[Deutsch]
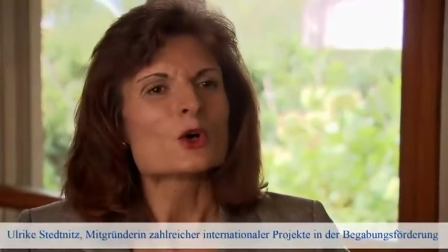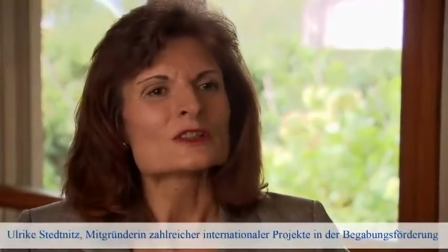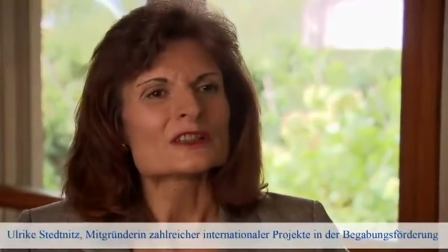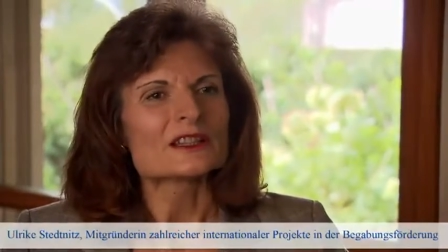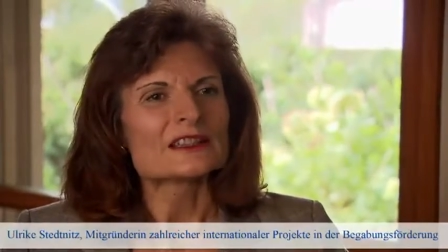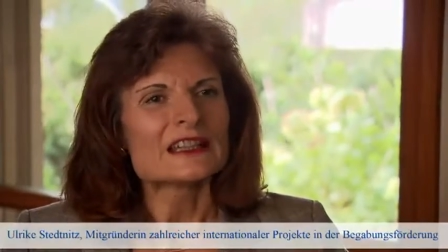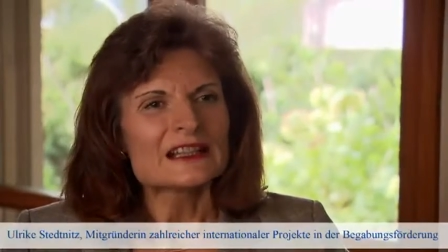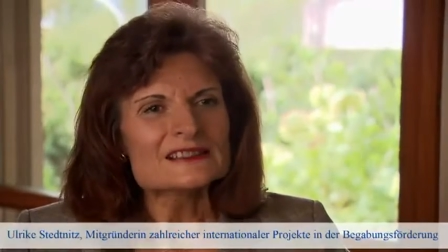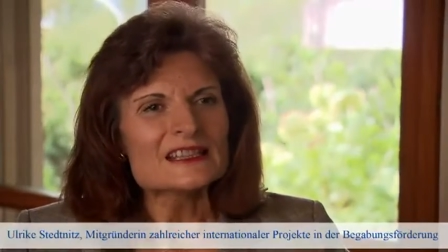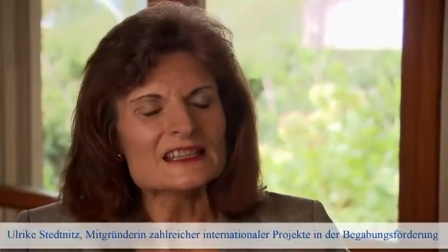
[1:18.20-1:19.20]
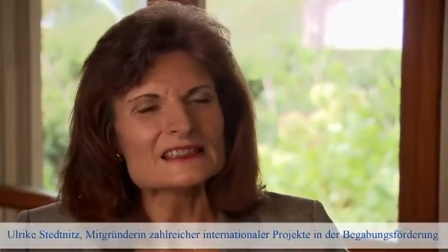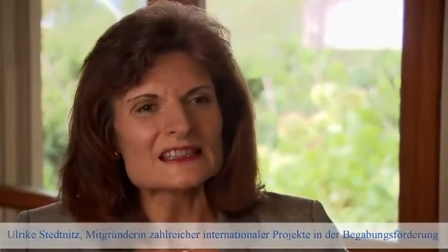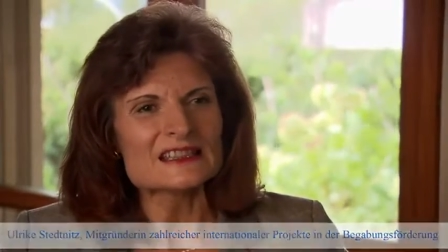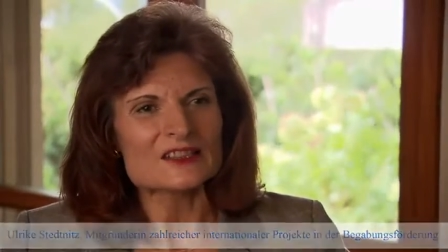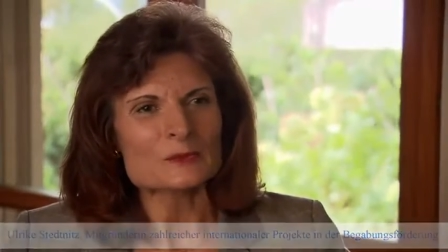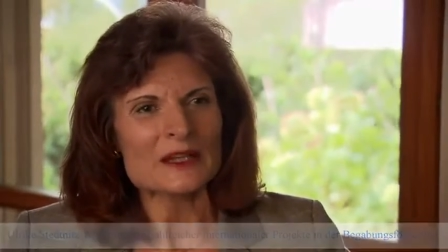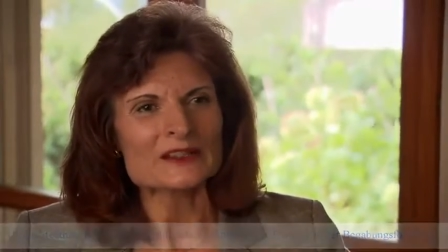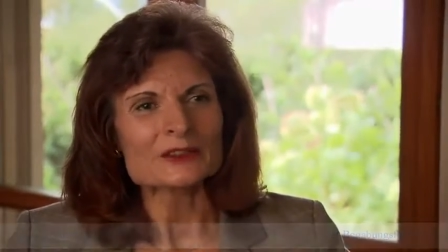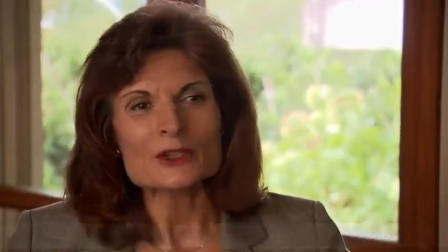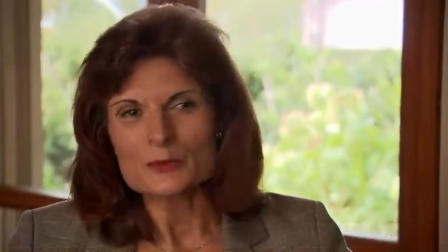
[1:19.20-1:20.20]
Und äh, die ganze Idee, dass
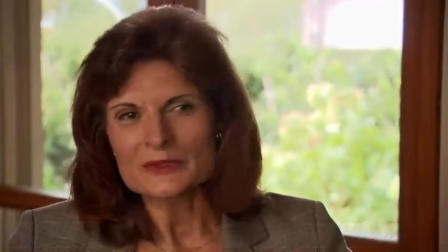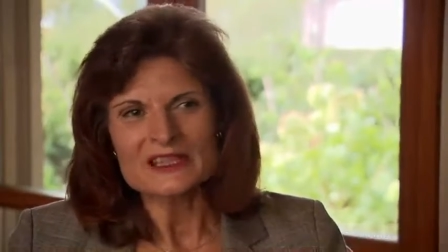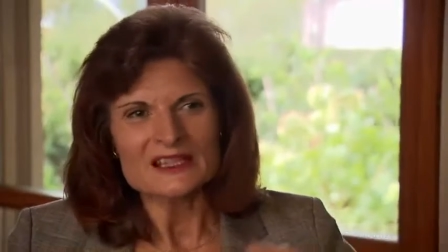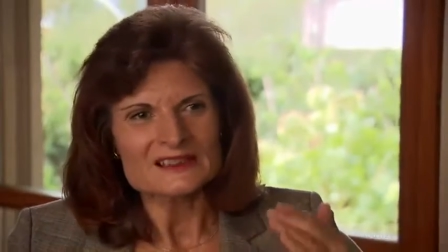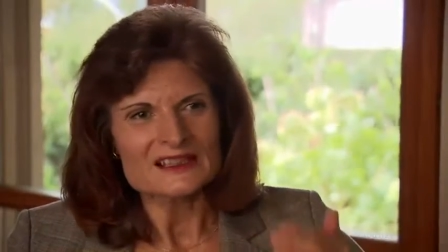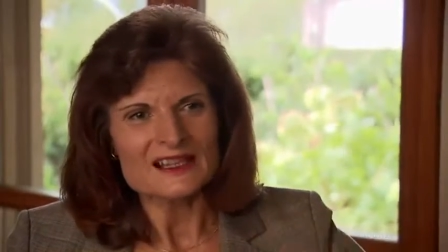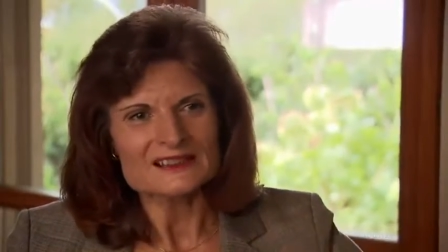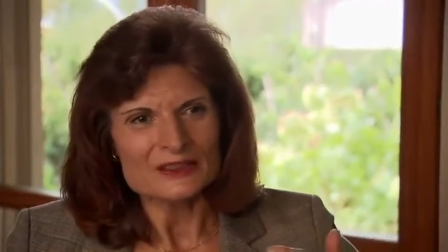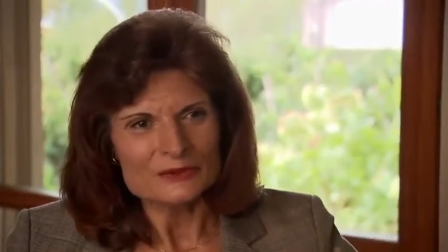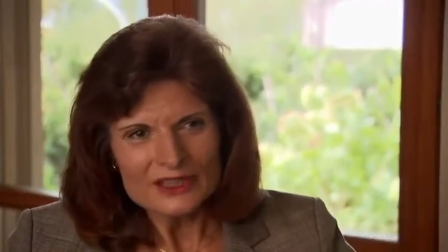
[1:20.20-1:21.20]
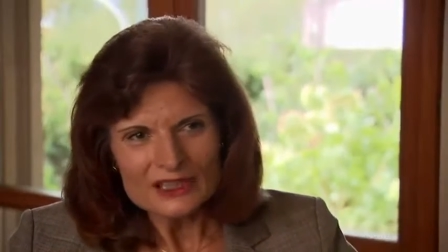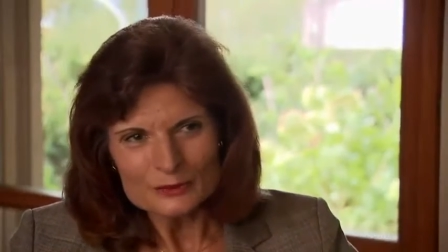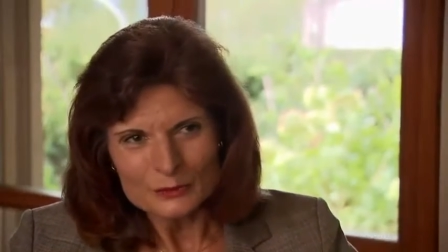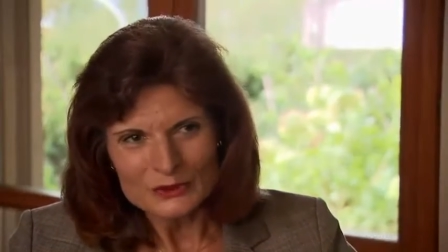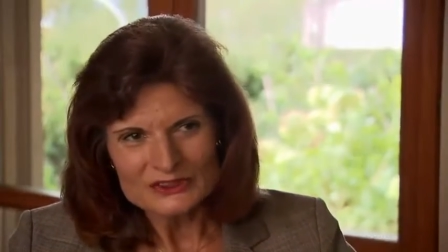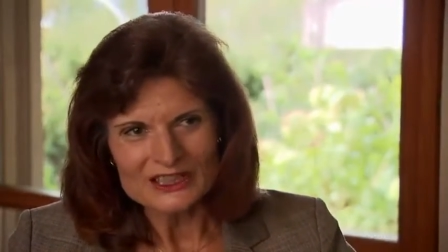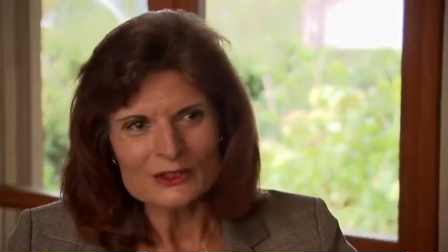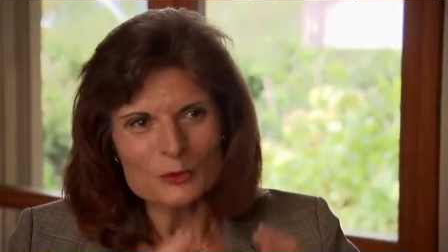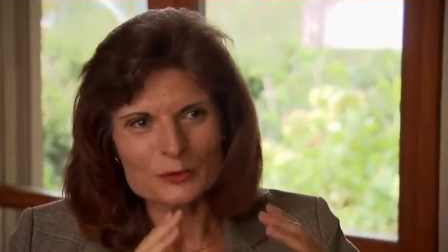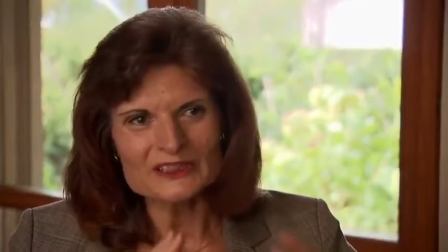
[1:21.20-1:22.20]
man Kompetenzen erst entwickeln muss, den
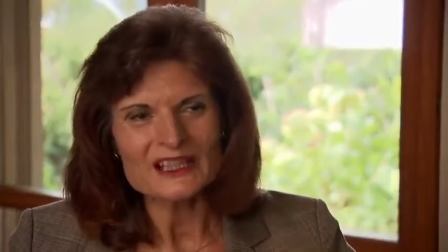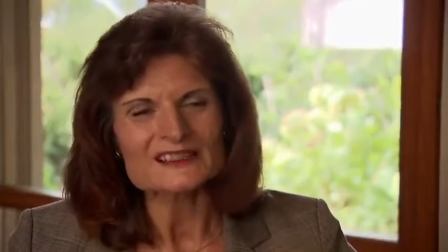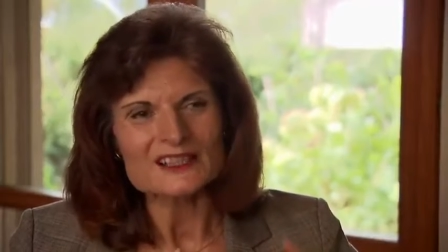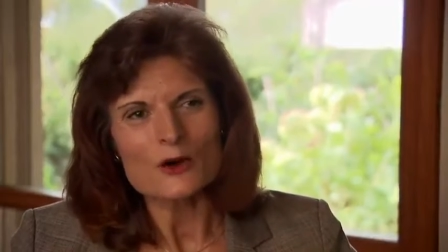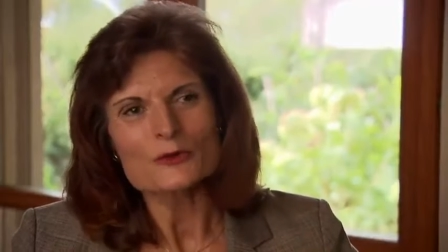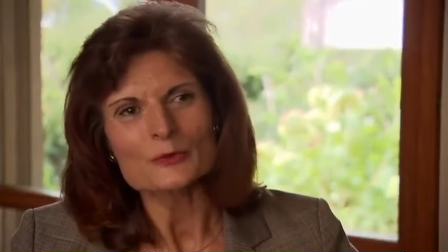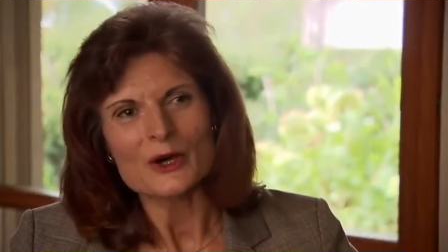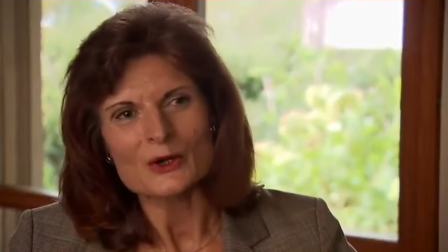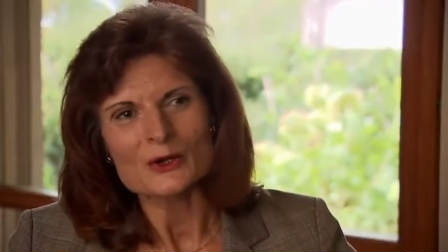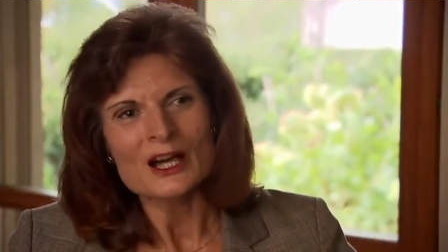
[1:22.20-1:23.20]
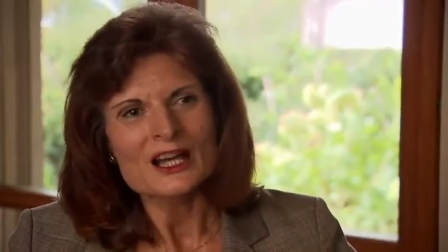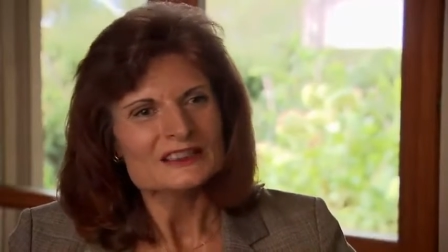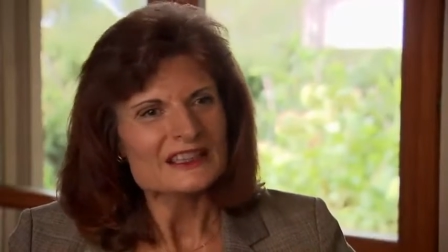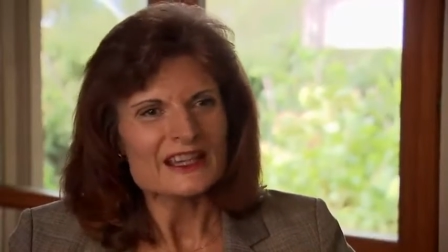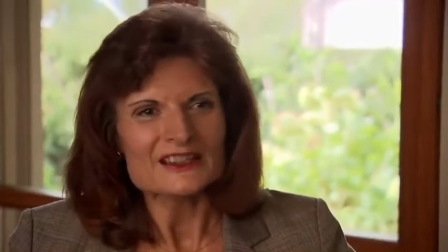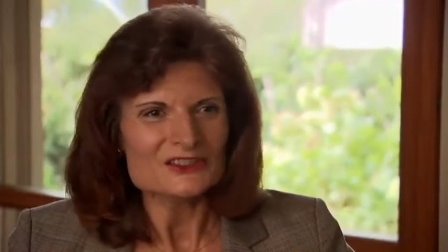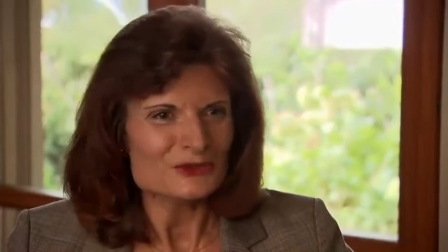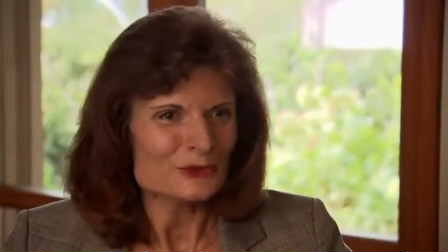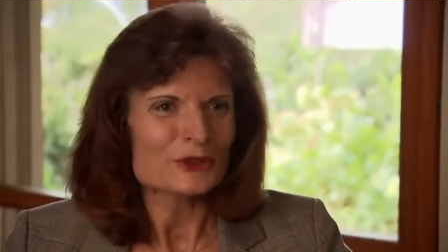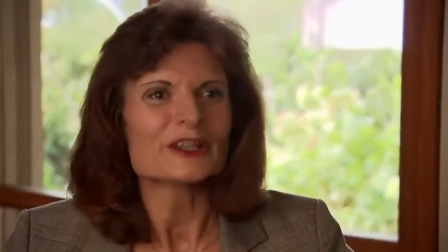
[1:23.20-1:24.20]
Kompetenzaufbau, der
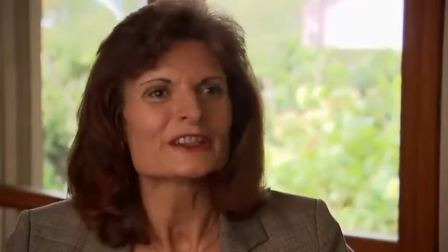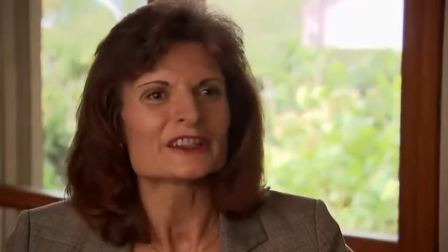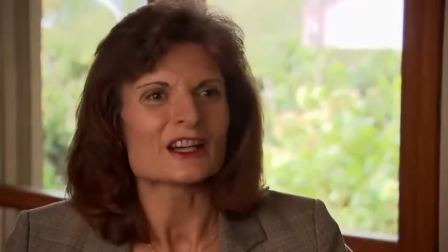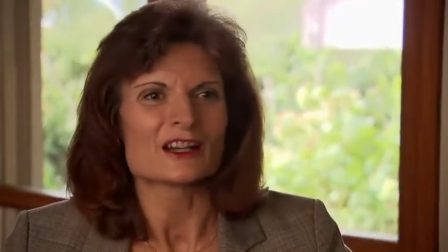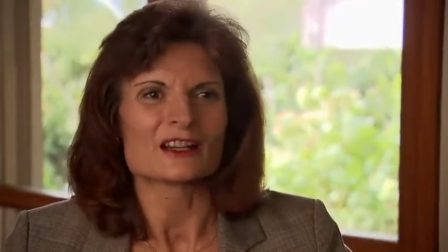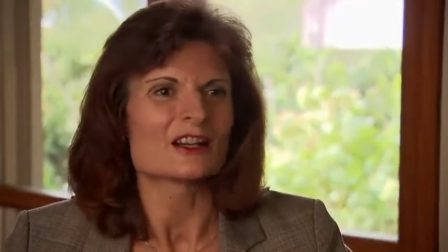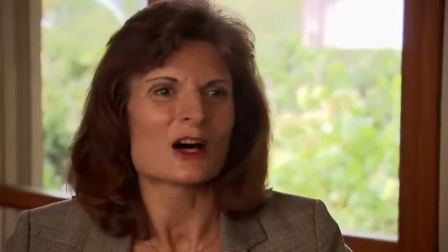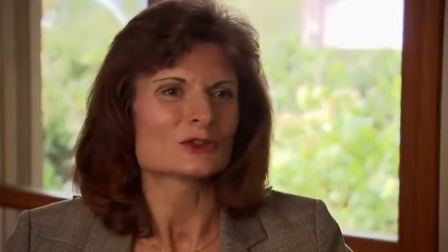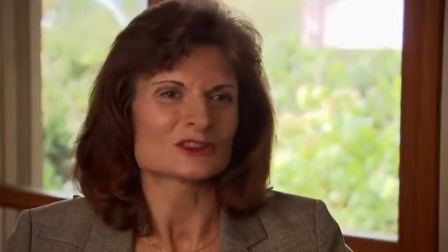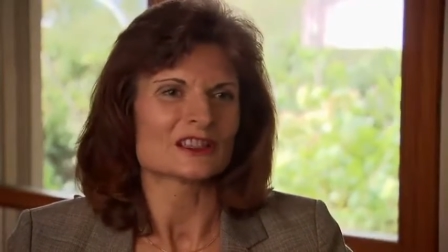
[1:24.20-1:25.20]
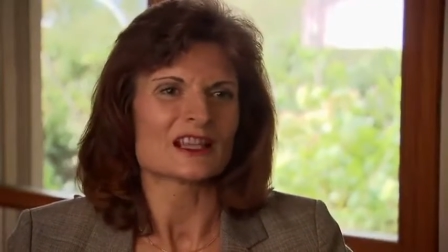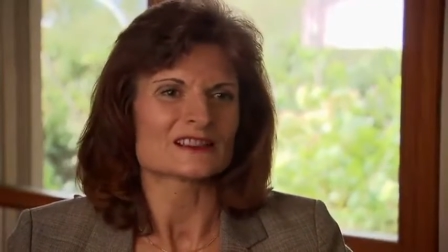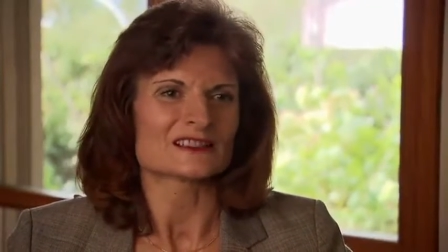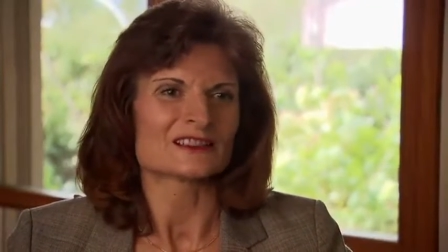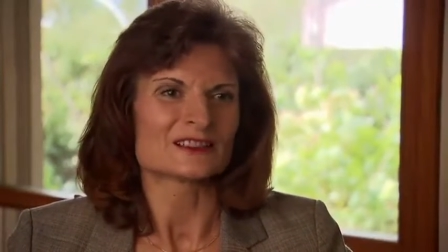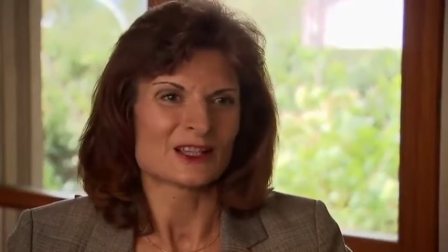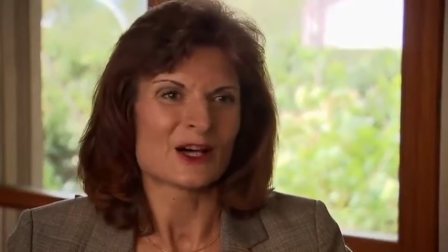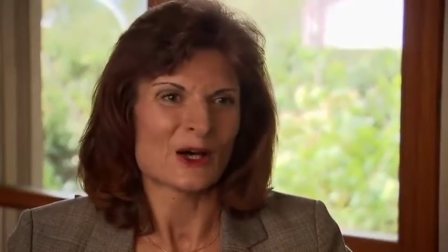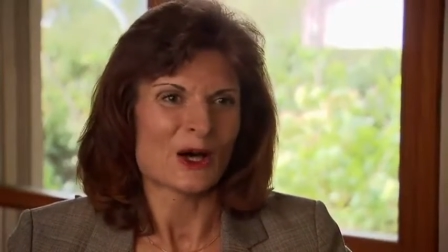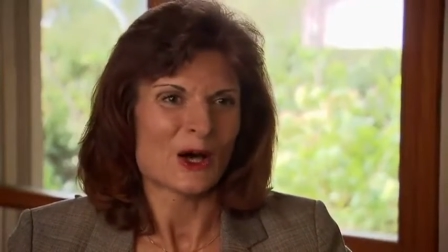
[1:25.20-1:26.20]
ist völlig äh, ausgelassen
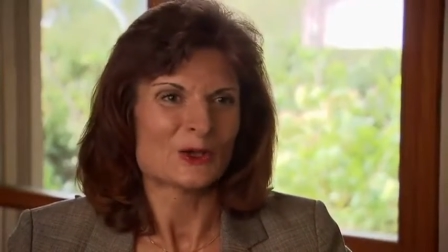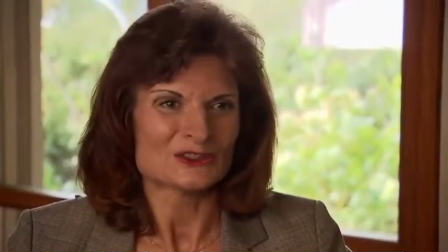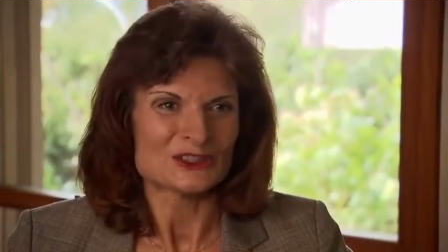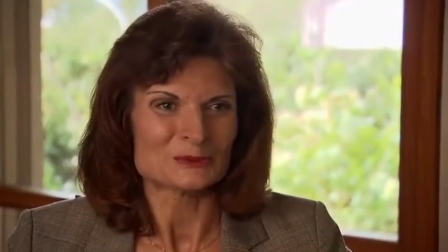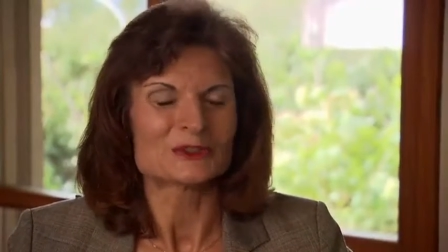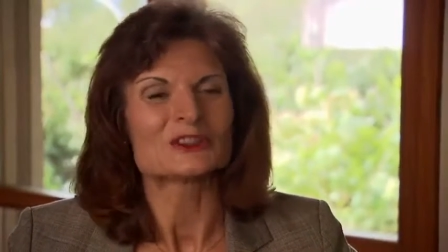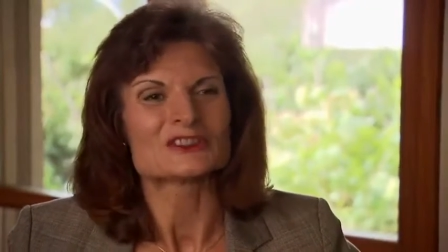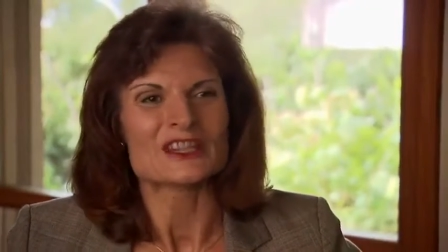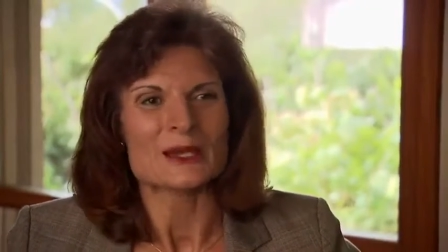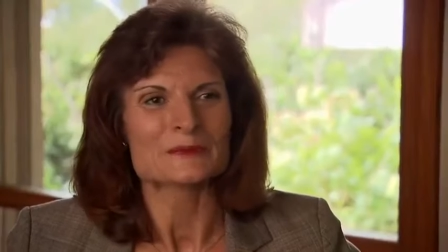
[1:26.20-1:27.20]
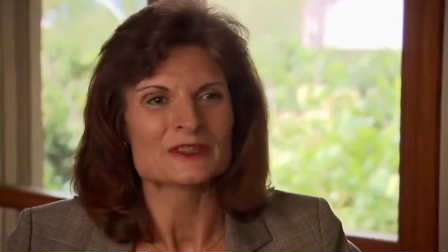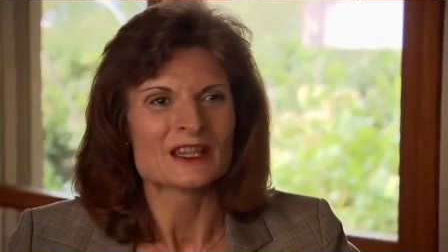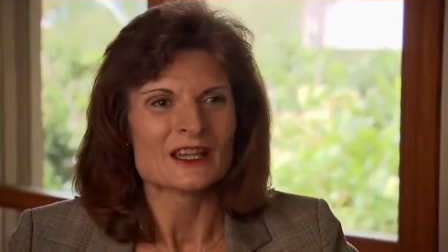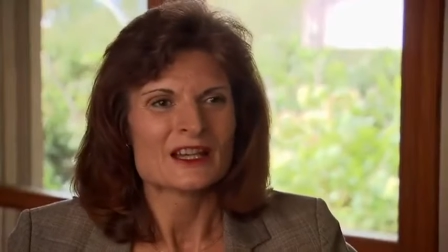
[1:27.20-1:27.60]
aus diesem Konzept.